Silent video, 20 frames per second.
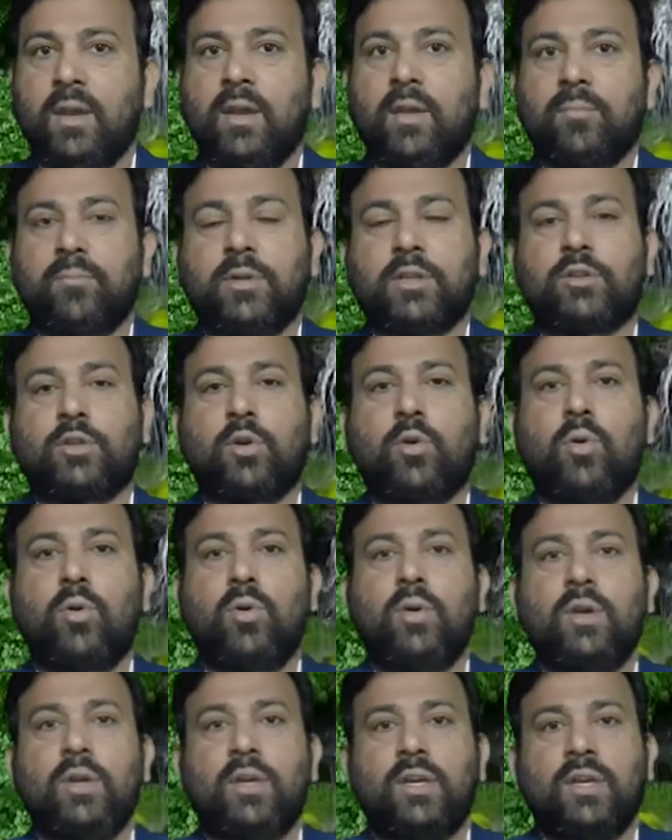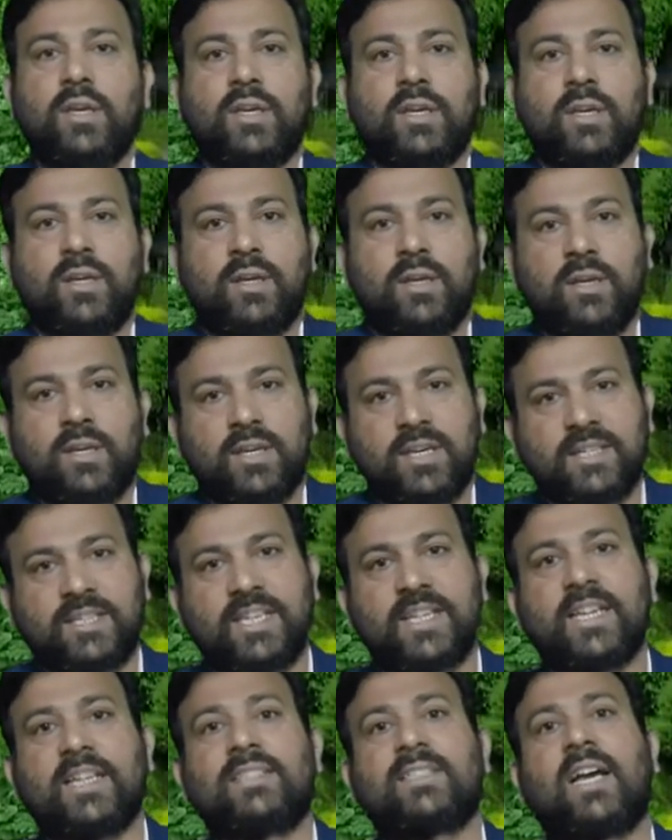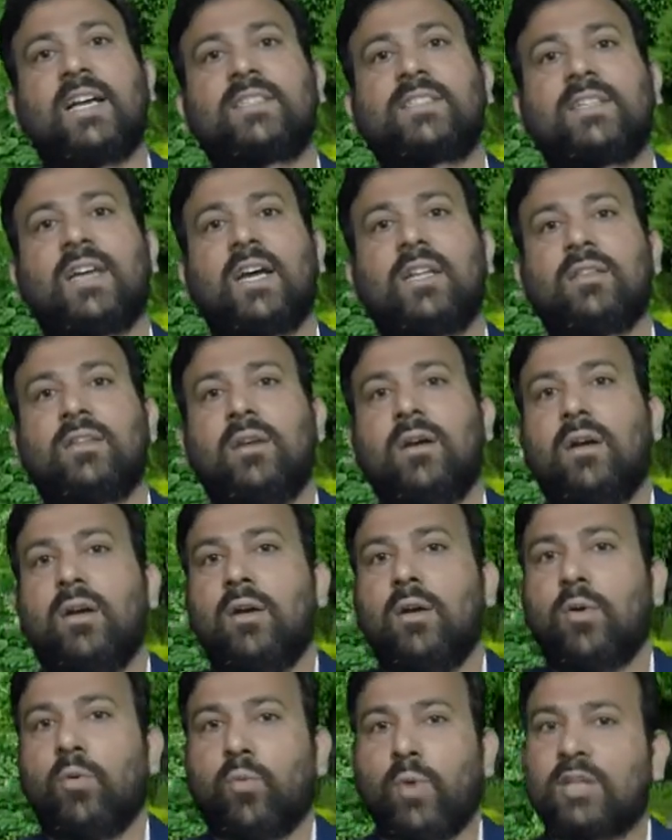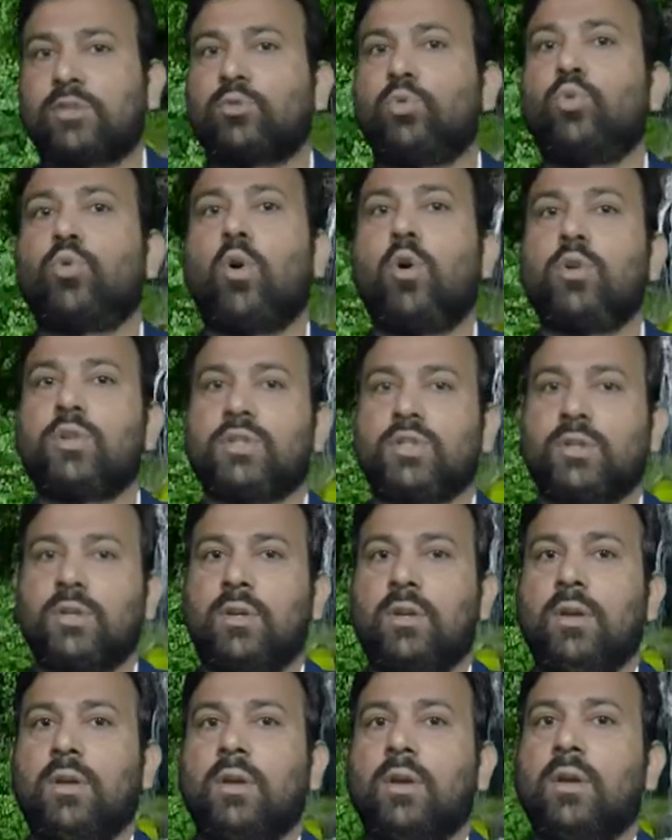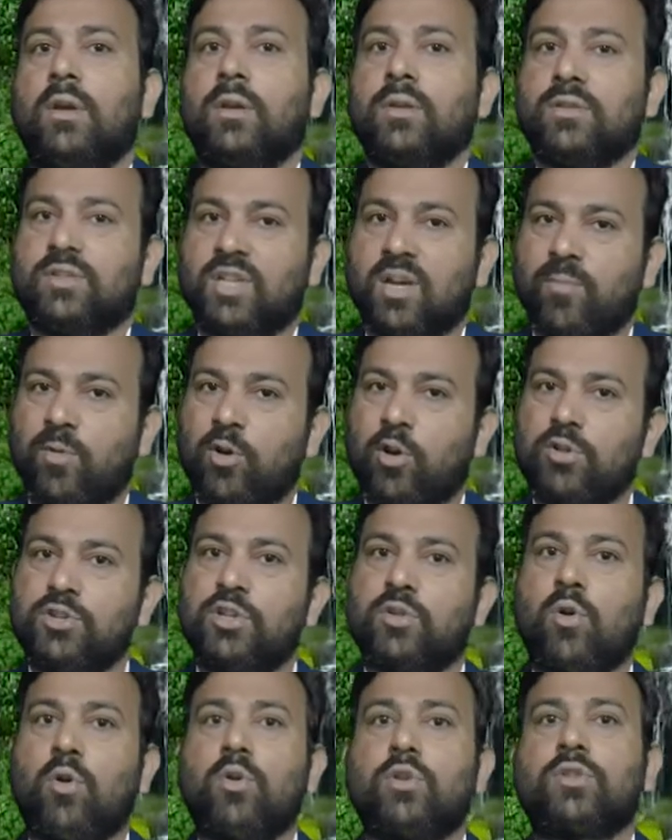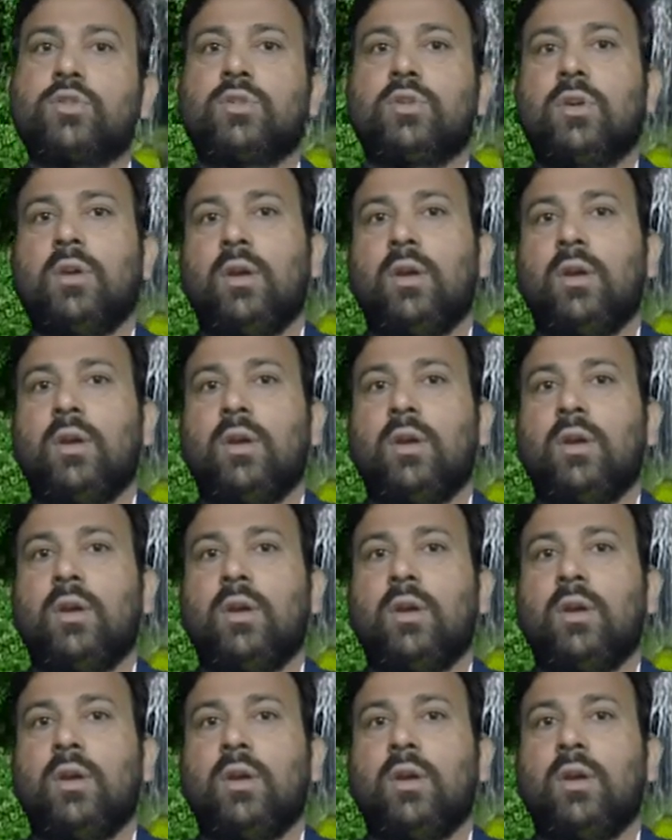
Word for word: मित्रों इसी के साथ साथ वास्तु कोर्स जेमोलॉजी कोर्स